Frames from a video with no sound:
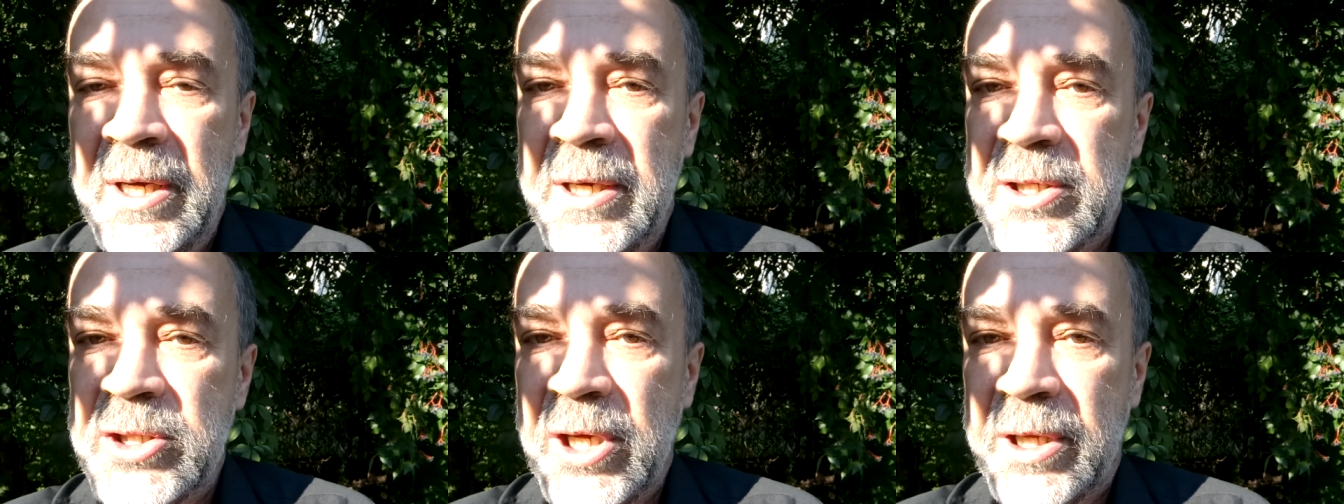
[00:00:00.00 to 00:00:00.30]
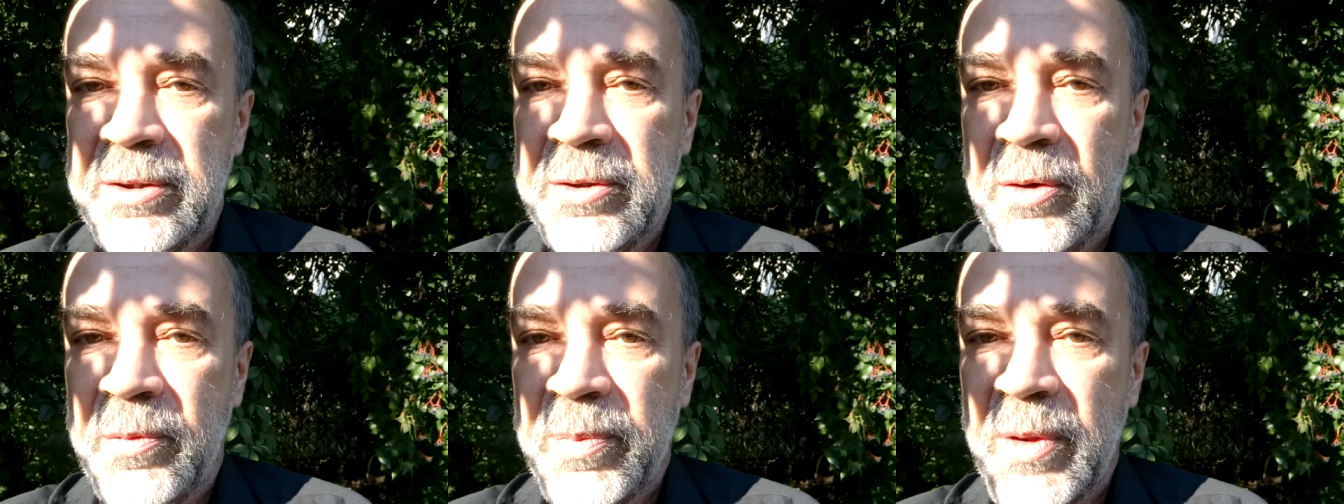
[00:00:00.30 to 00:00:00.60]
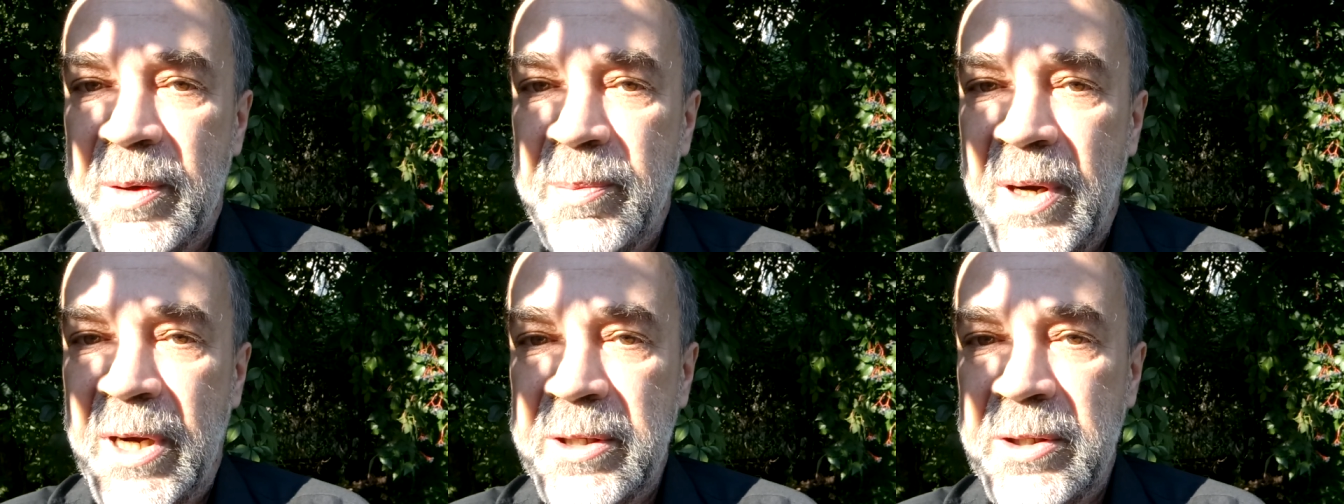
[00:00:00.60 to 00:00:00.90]
Żadną
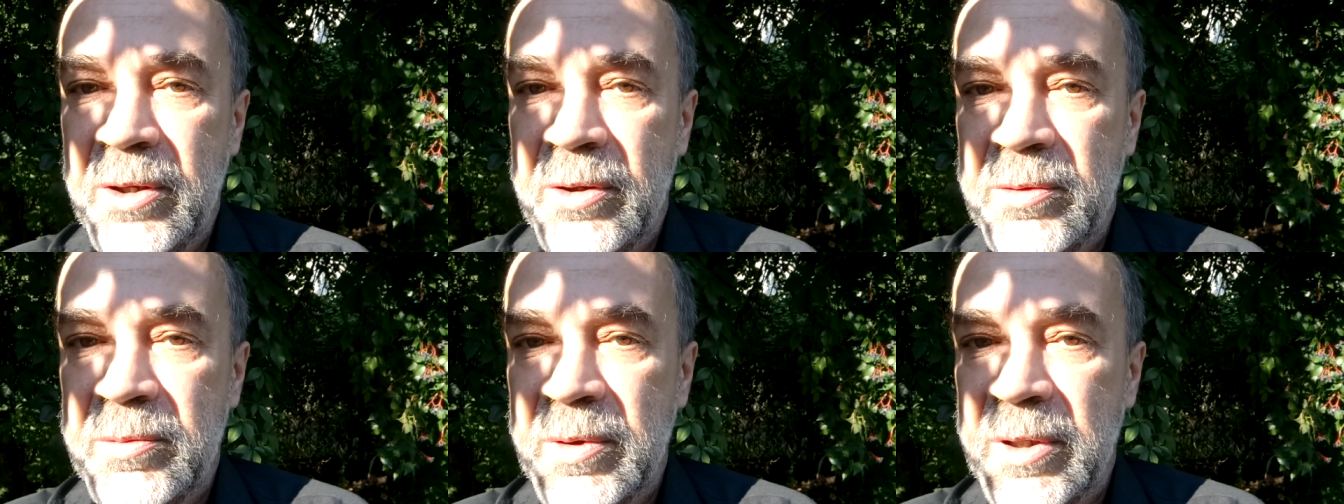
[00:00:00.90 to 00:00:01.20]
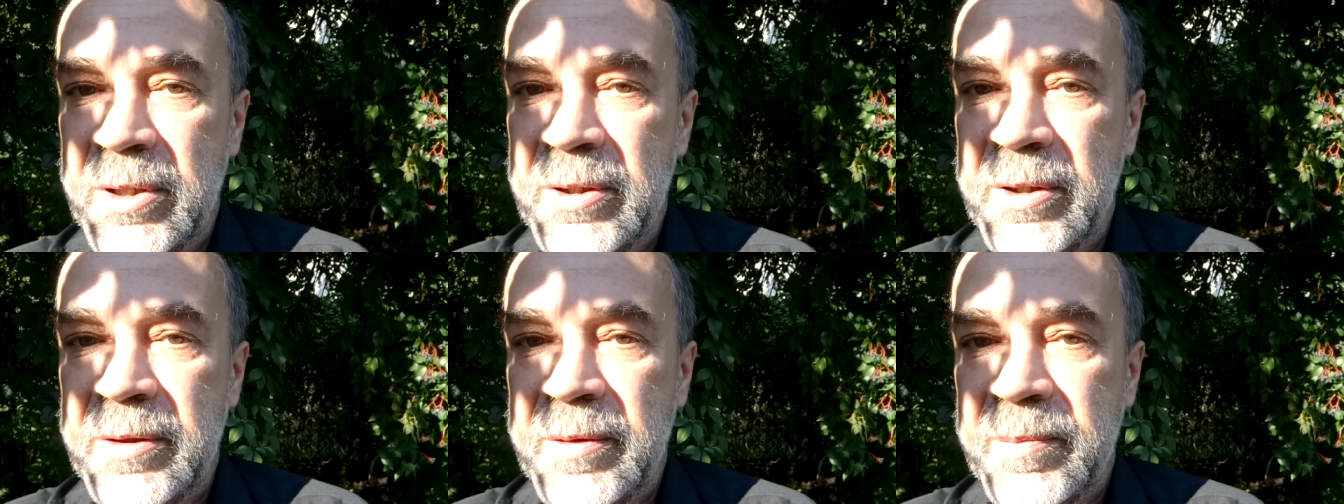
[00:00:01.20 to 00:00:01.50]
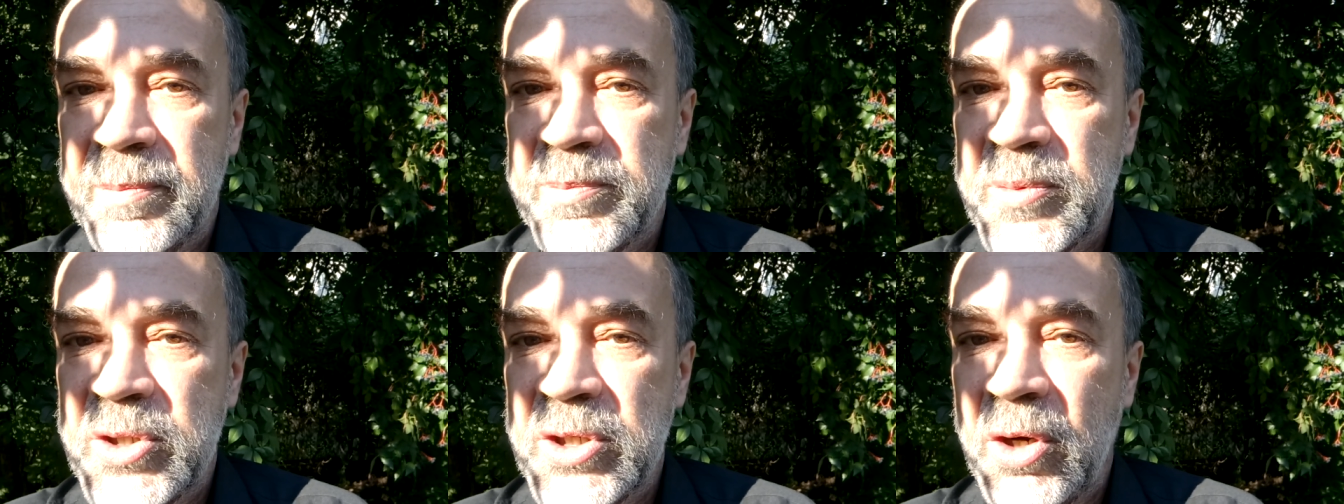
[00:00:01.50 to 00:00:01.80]
magią, e,
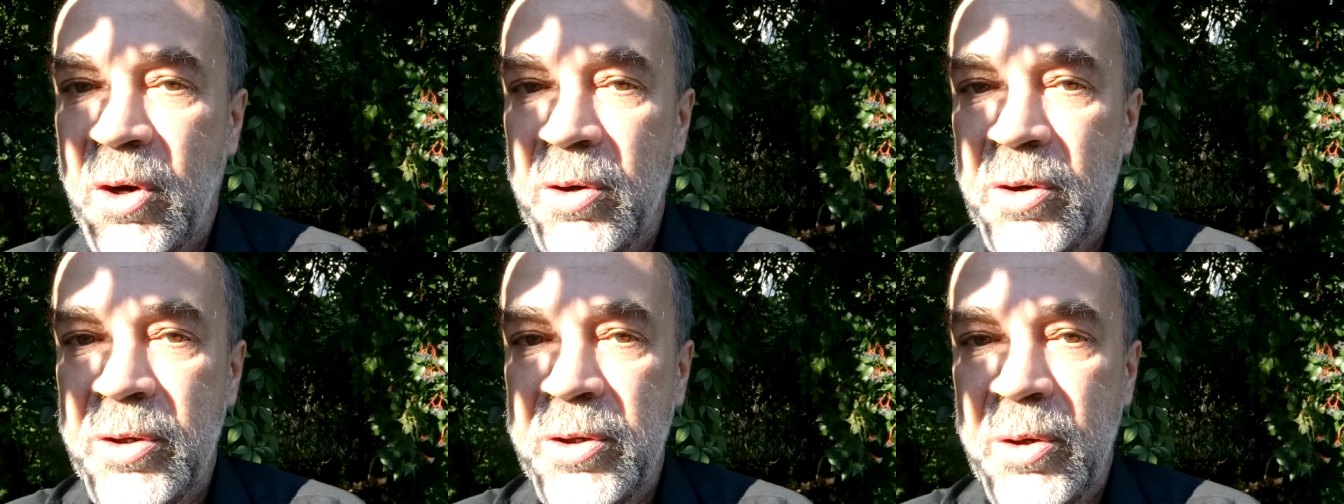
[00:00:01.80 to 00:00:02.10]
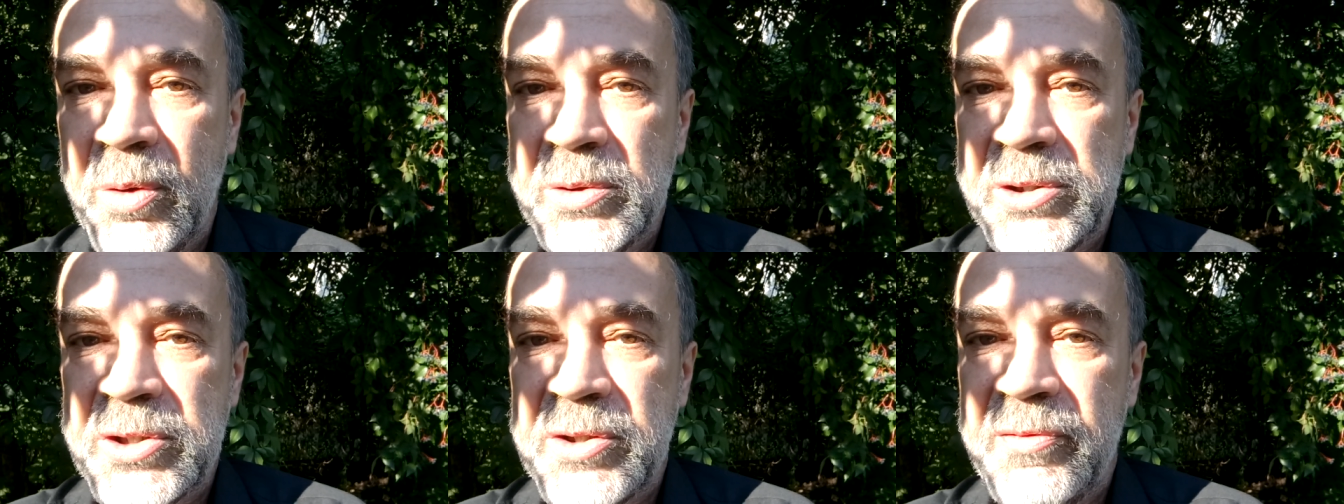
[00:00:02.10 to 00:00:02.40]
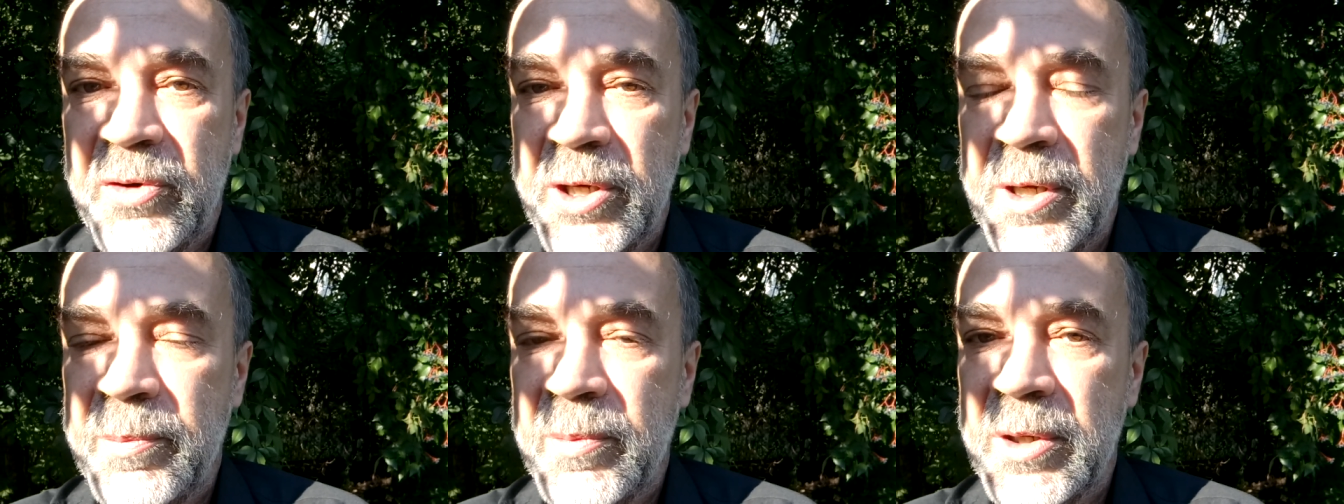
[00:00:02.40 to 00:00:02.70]
psychologią,
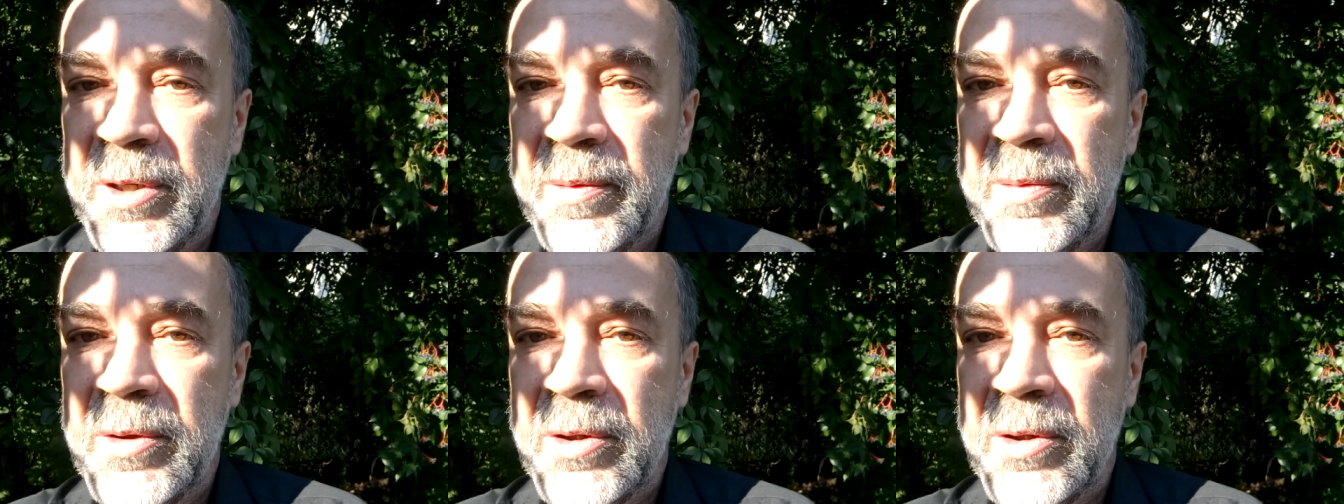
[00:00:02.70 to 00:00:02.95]
rozwojem e,